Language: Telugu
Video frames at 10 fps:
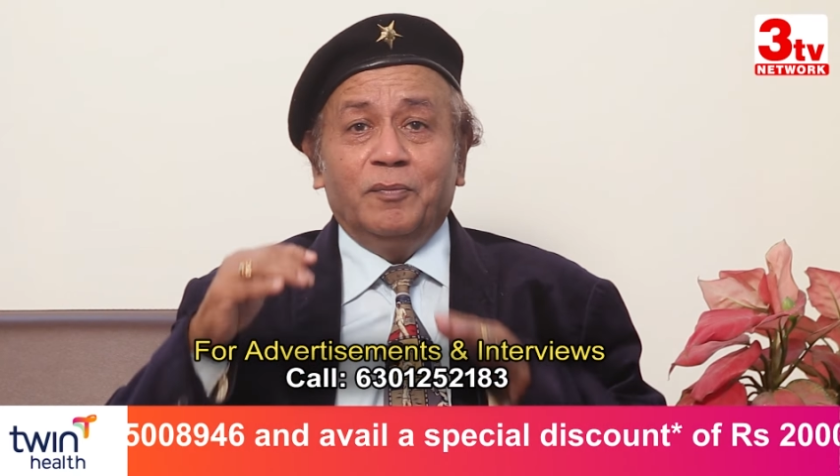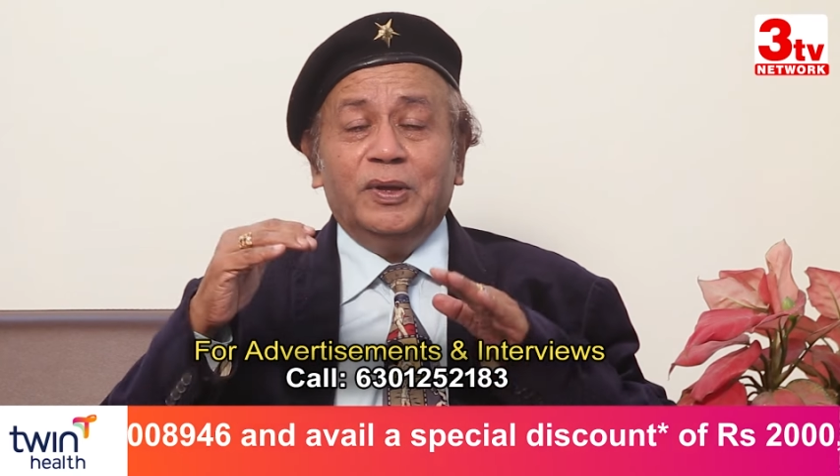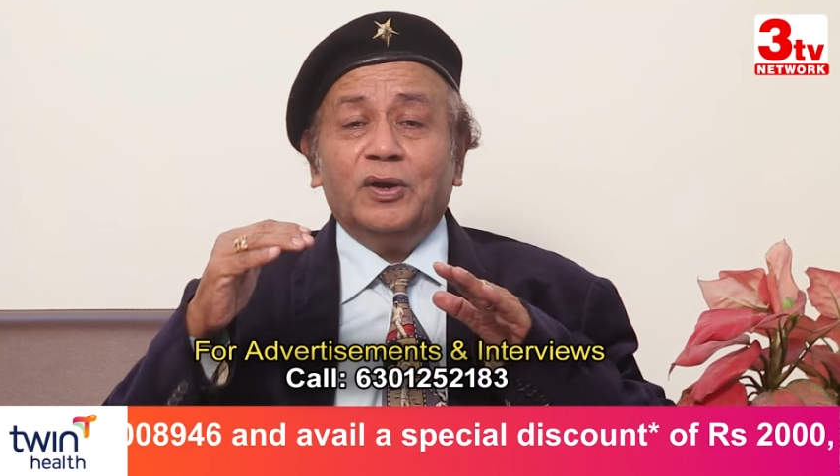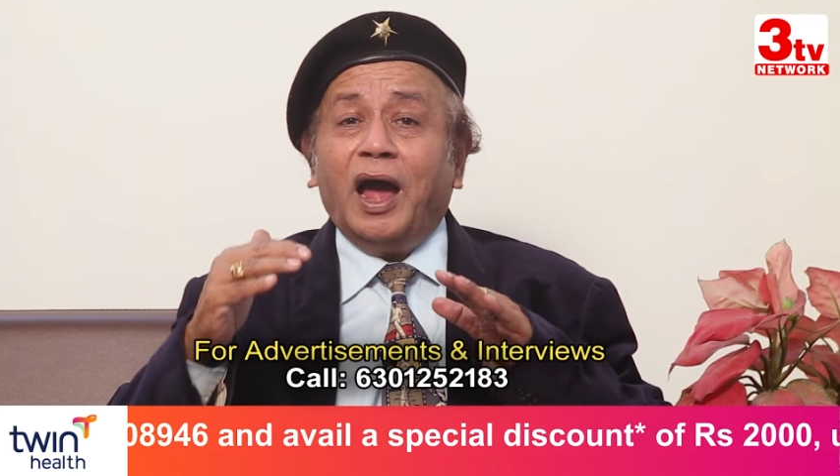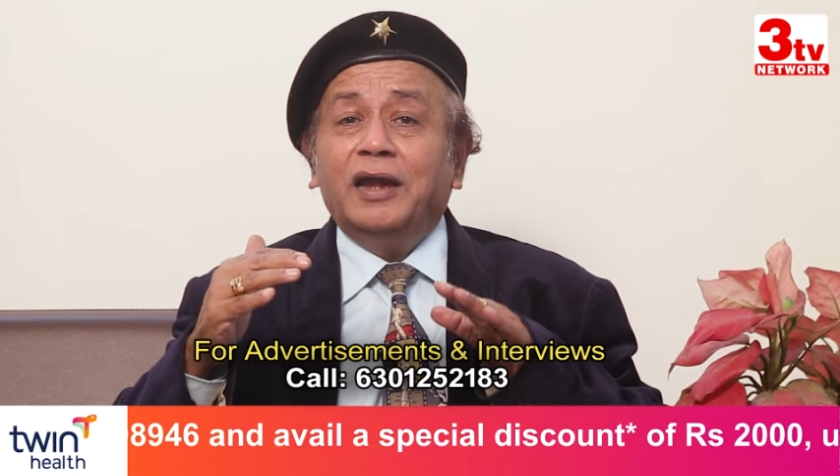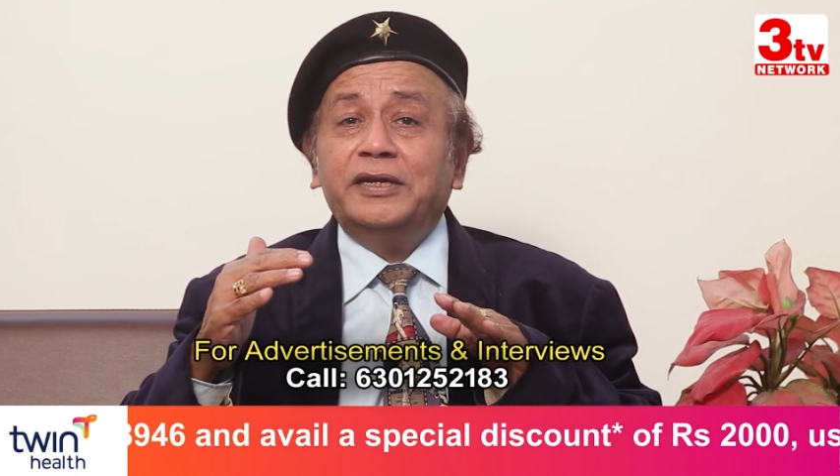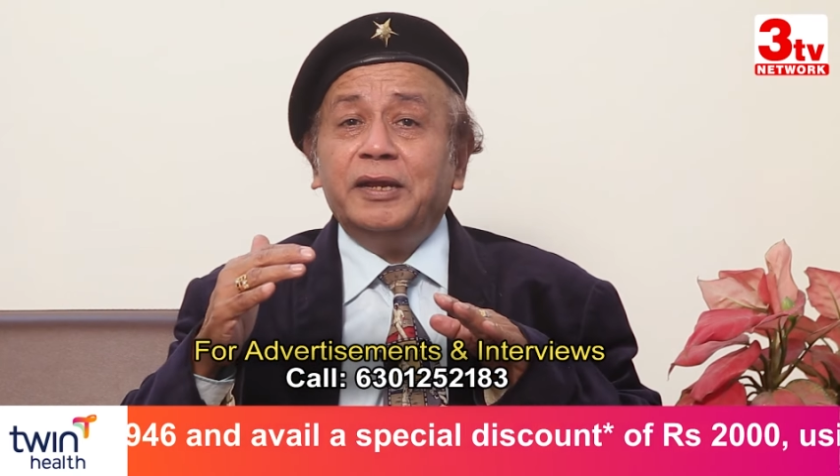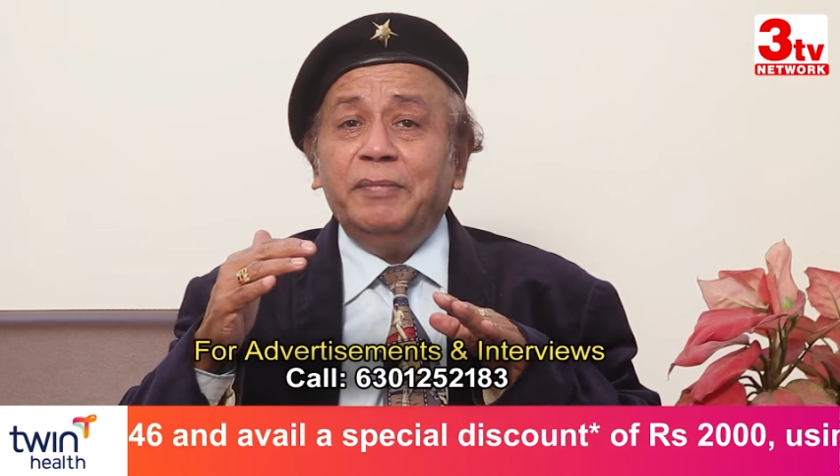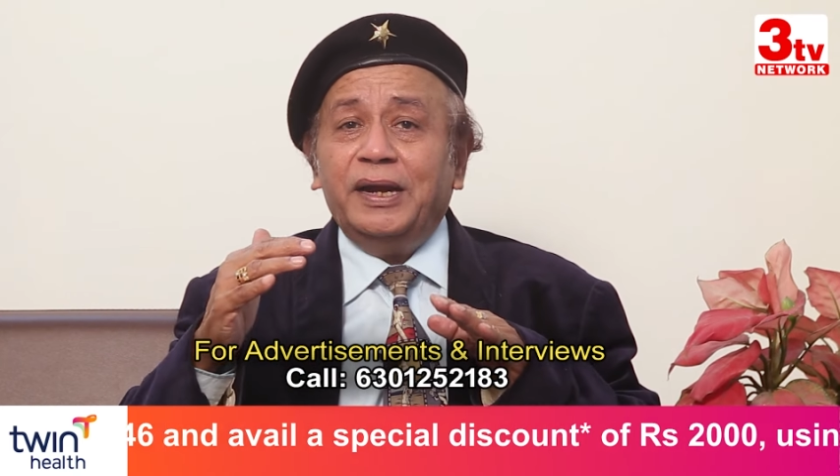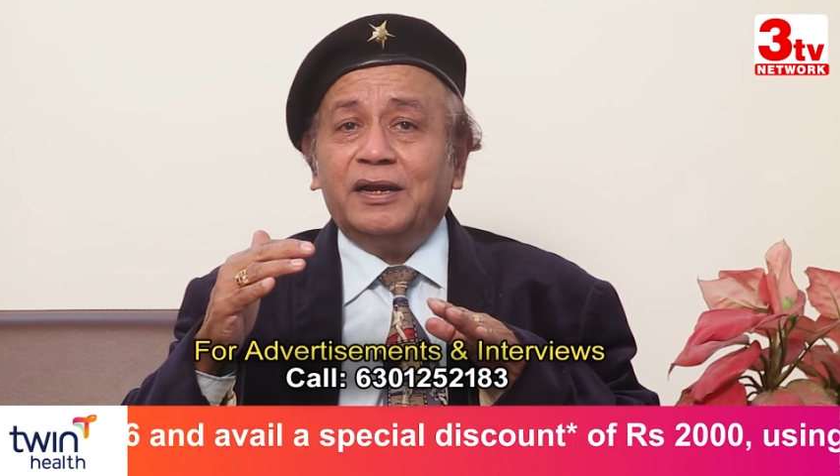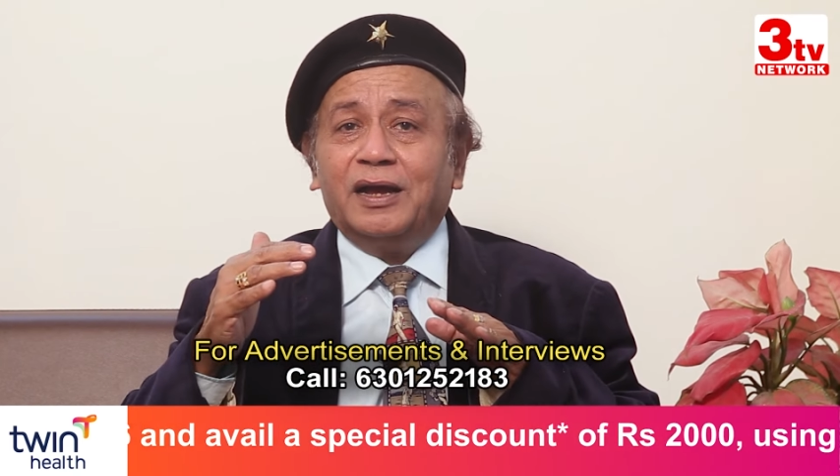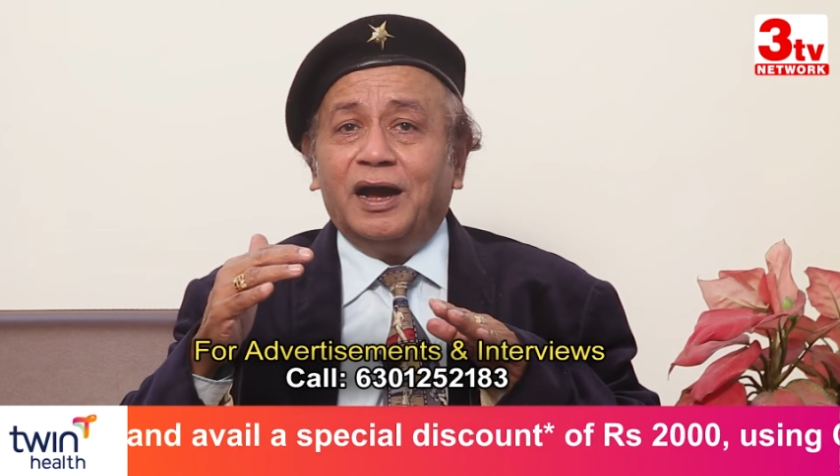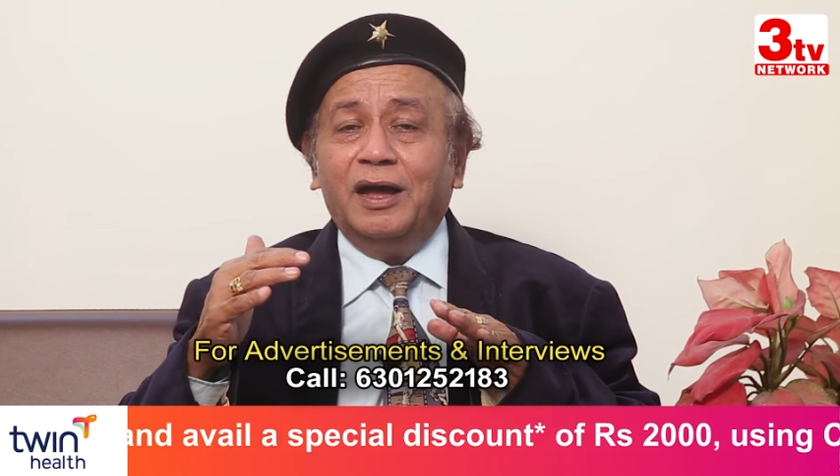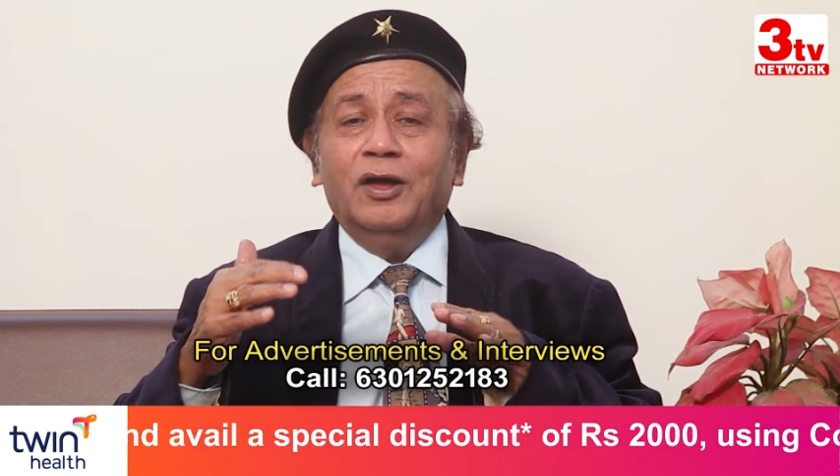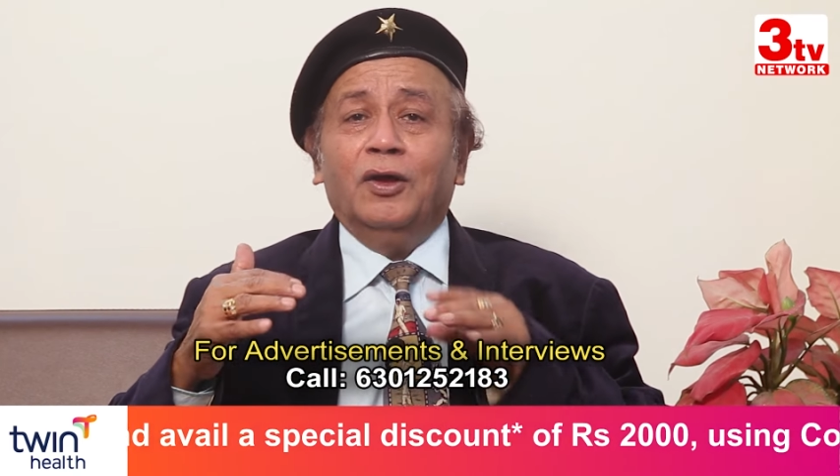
మీరు అల్టిమేట్గా